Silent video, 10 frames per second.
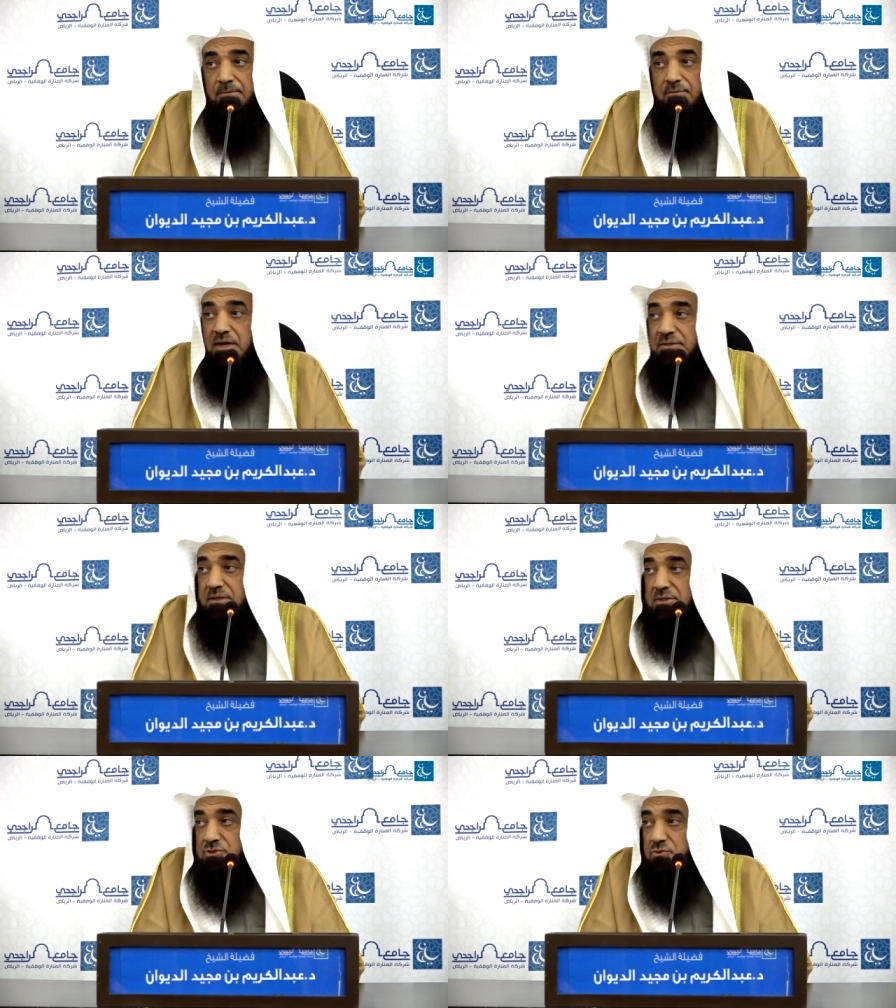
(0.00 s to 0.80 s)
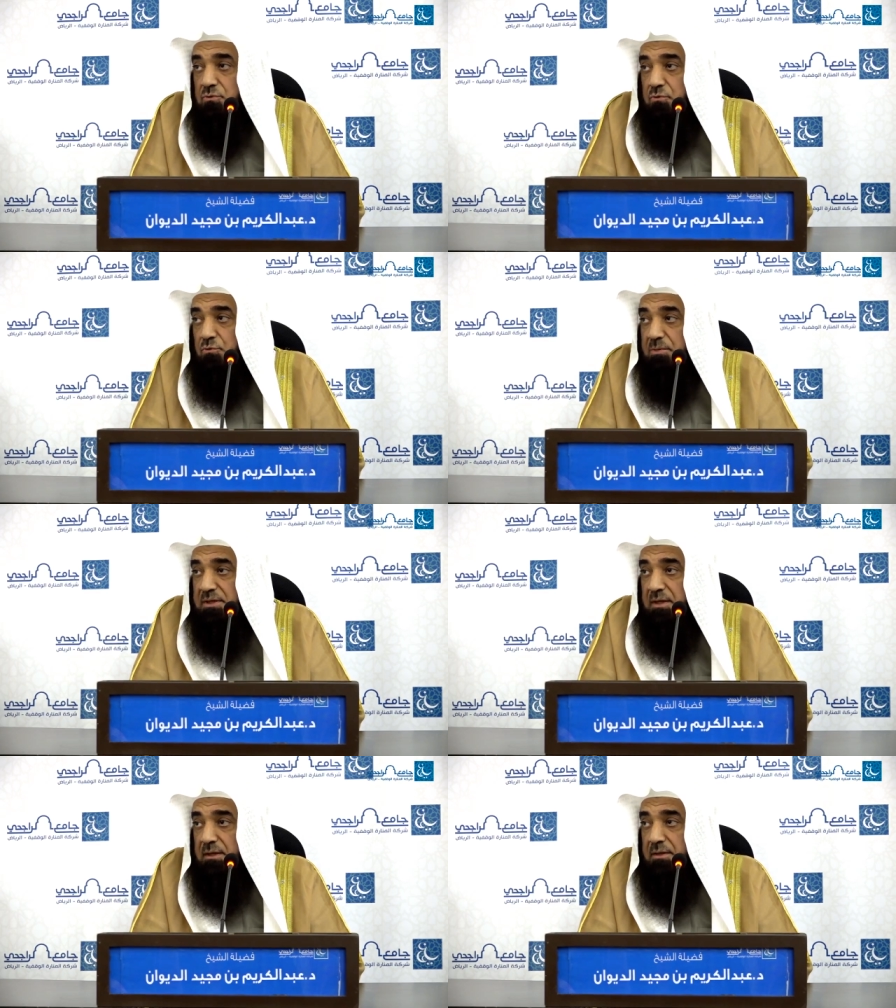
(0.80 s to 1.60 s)
فلا تدري السكون
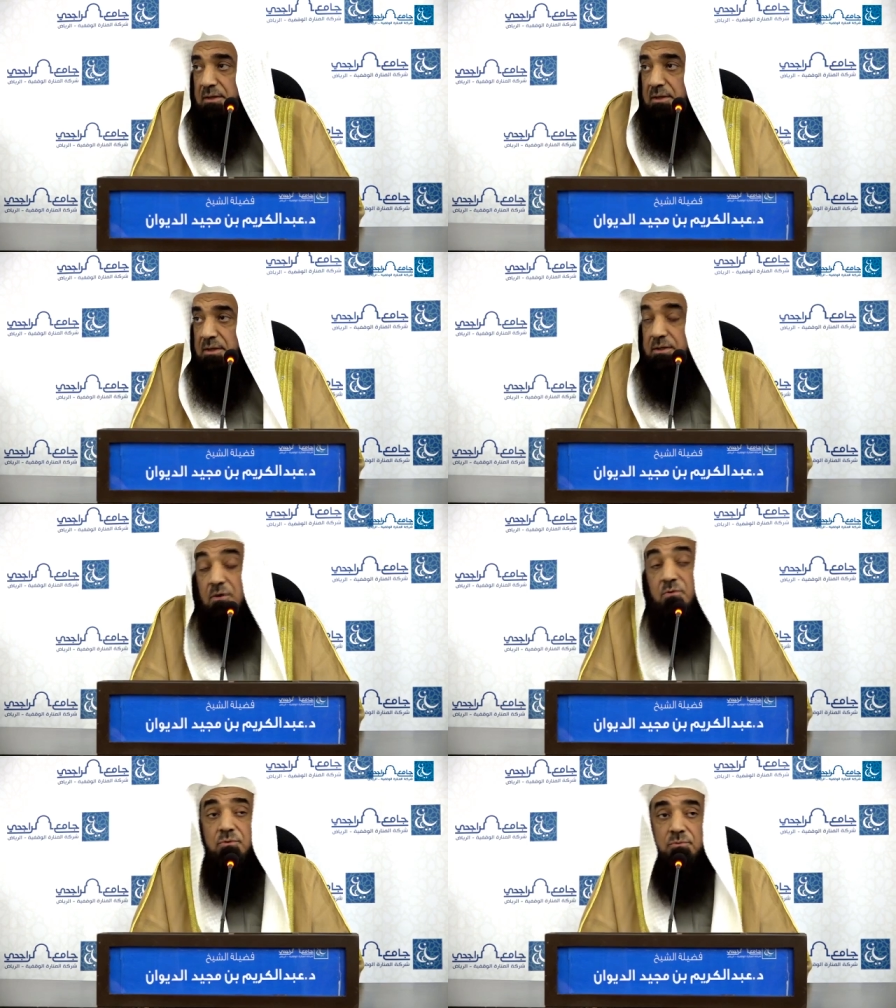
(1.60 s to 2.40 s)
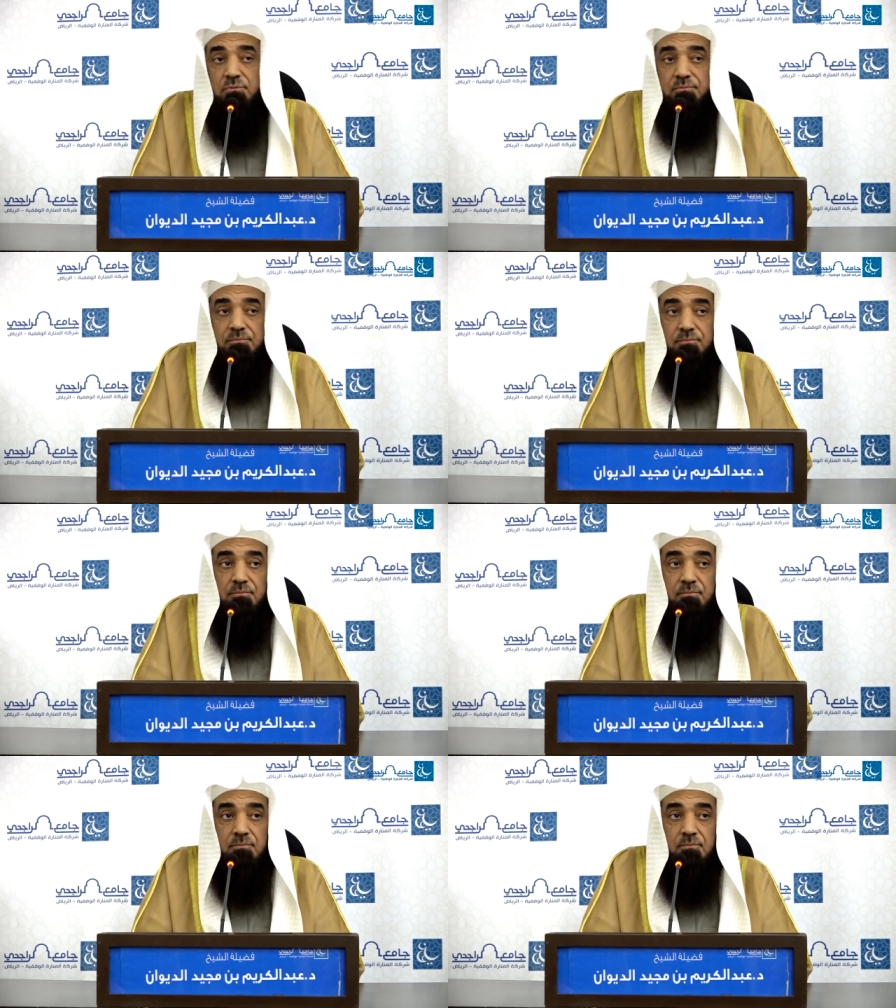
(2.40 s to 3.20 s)
متى يكون
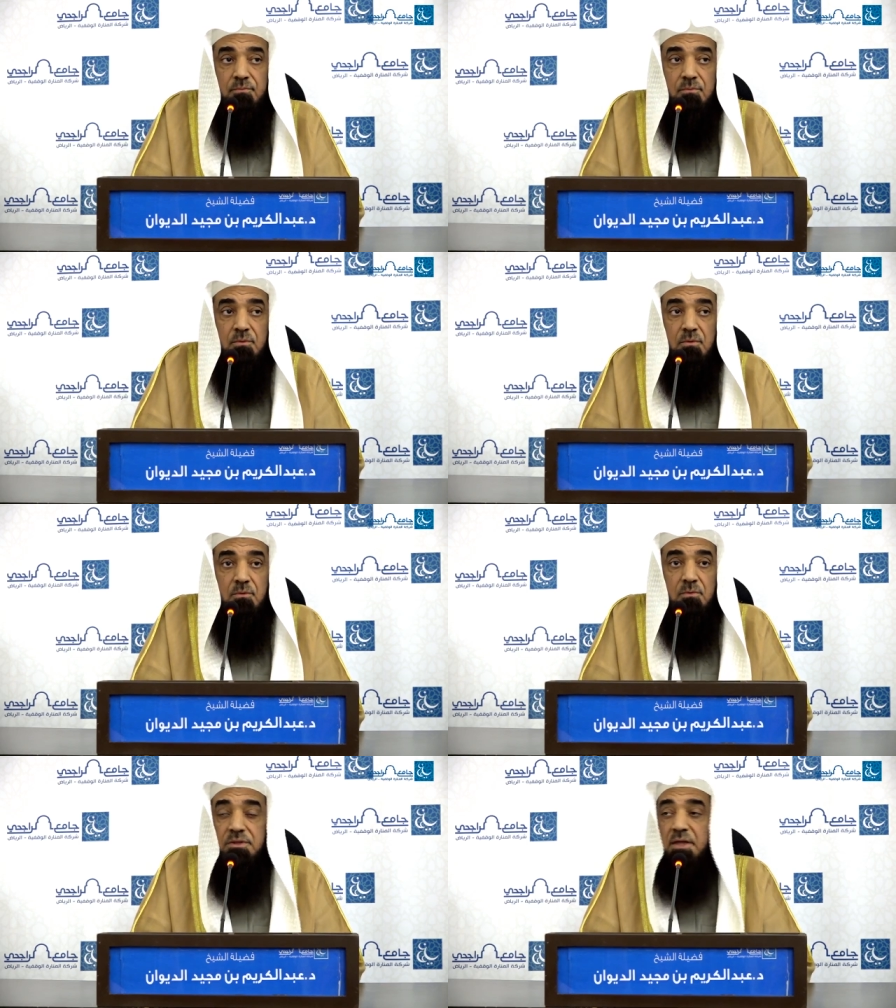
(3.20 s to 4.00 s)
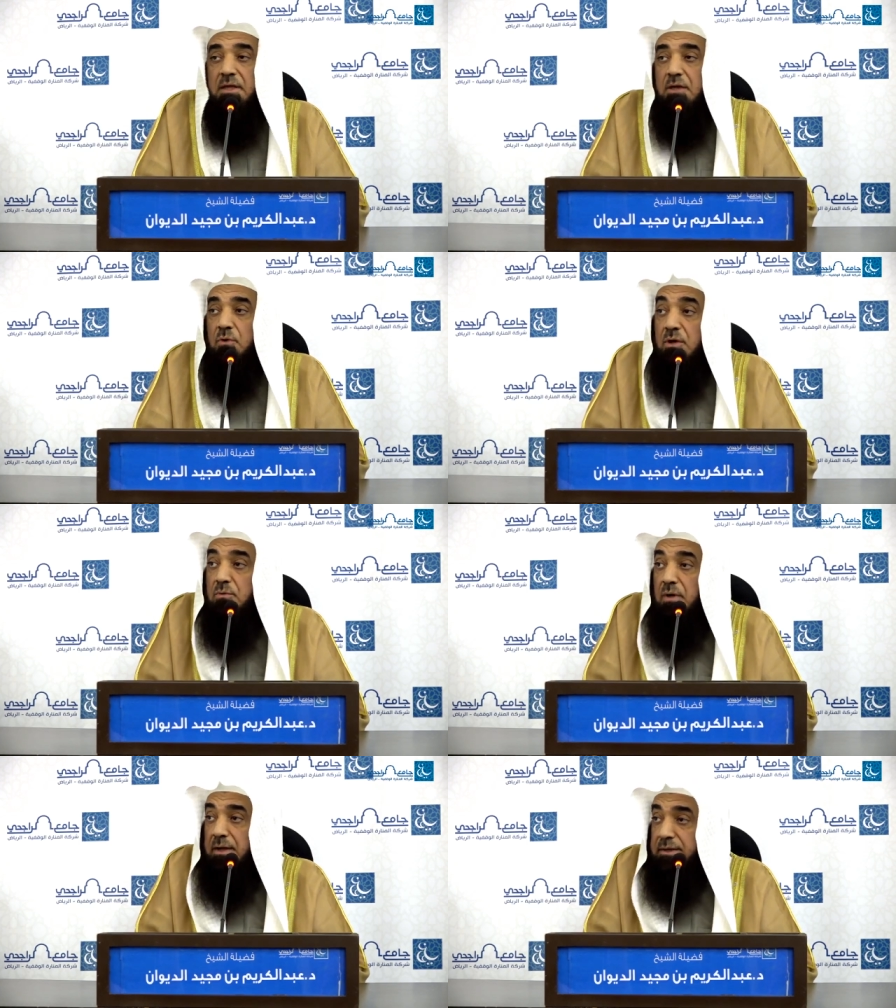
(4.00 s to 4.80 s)
ولذلك أيها
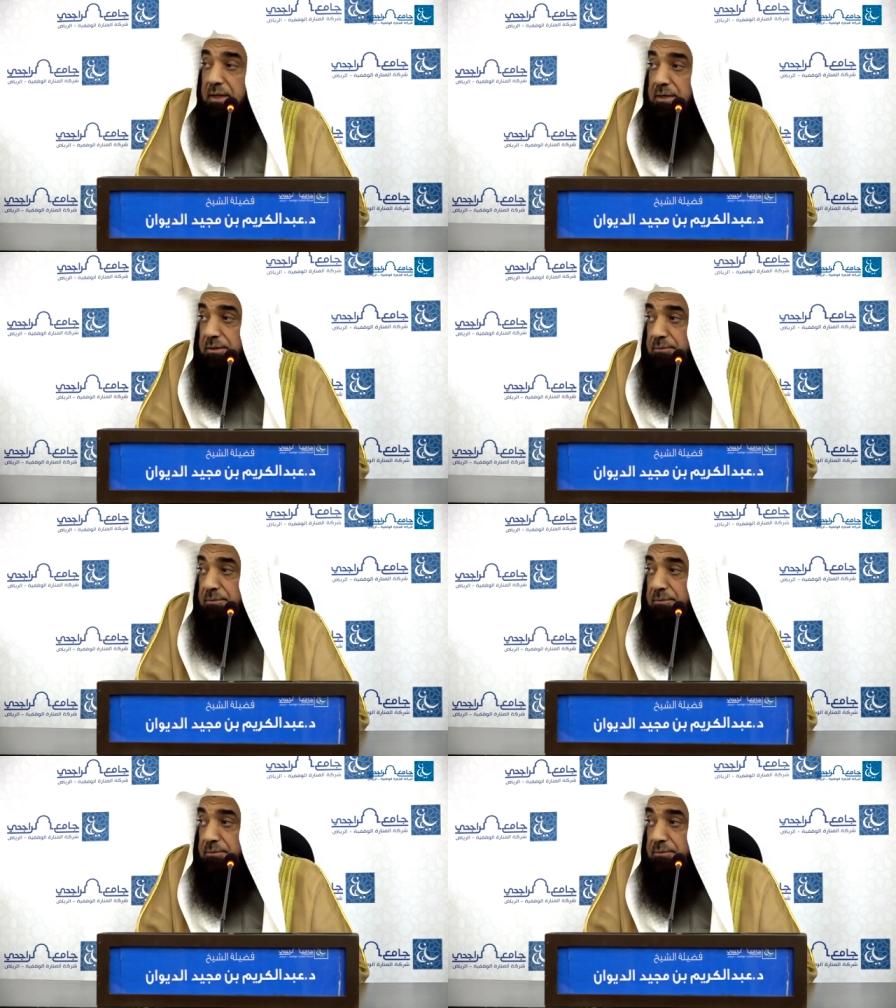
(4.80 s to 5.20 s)
الأخوة أحيانا